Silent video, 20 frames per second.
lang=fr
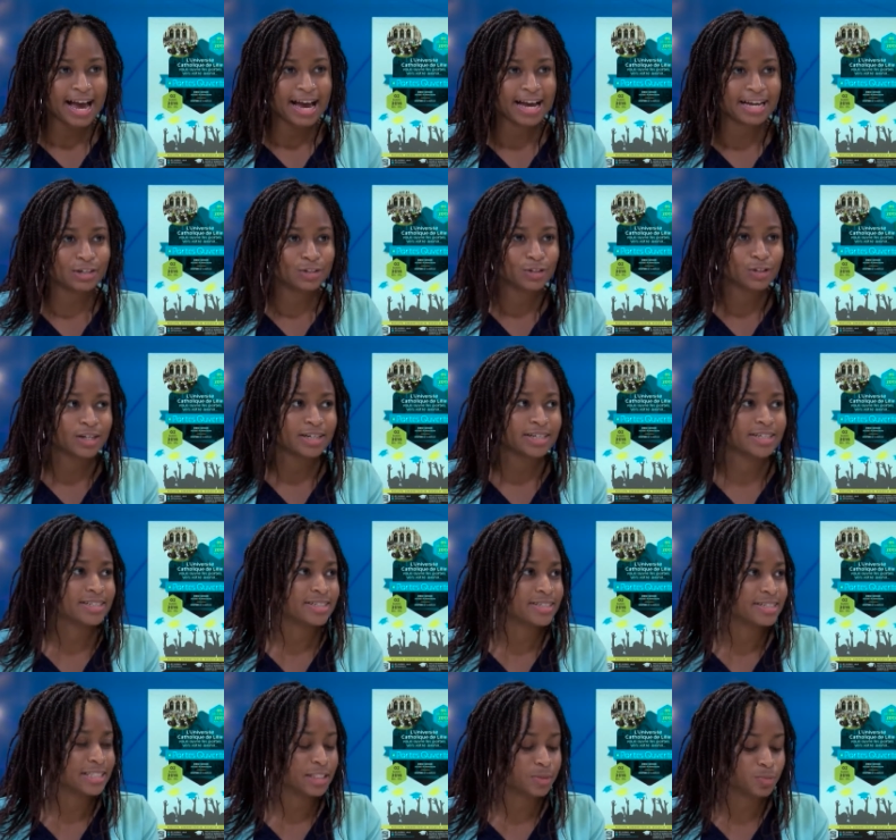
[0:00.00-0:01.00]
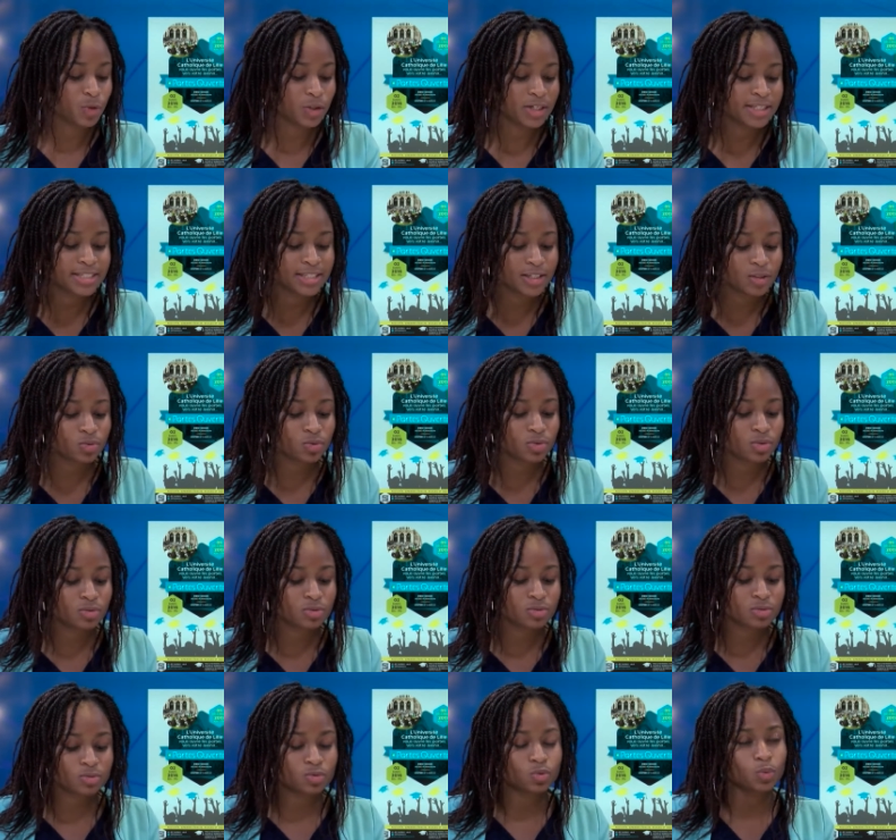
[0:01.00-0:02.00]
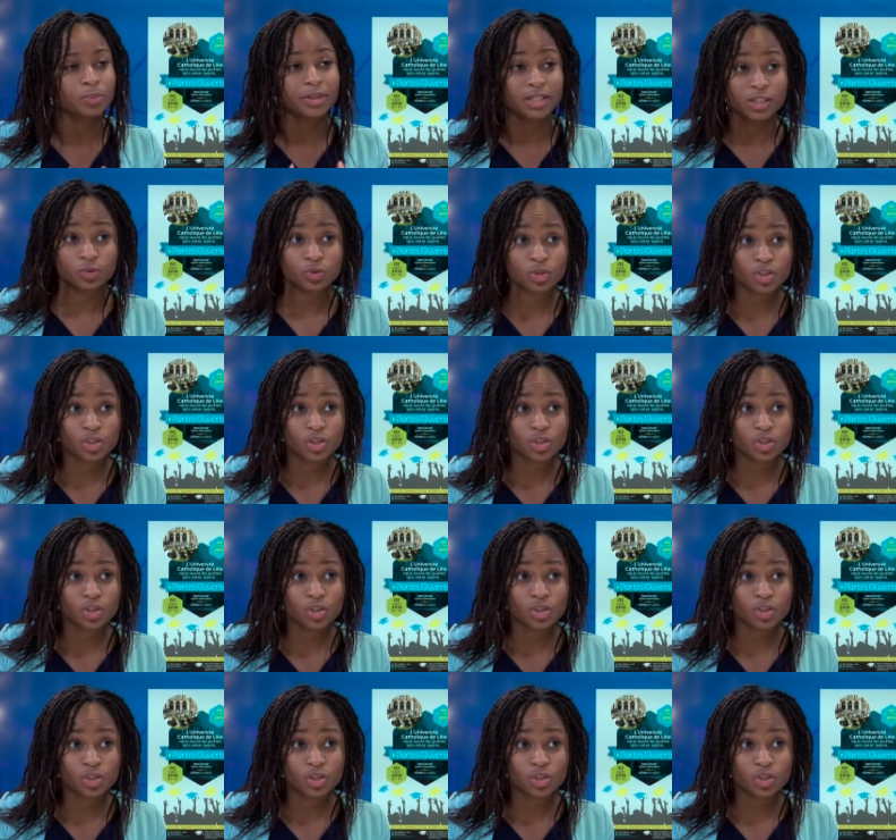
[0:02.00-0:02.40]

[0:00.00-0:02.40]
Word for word: Alors, dites-moi, les étudiants sont pris en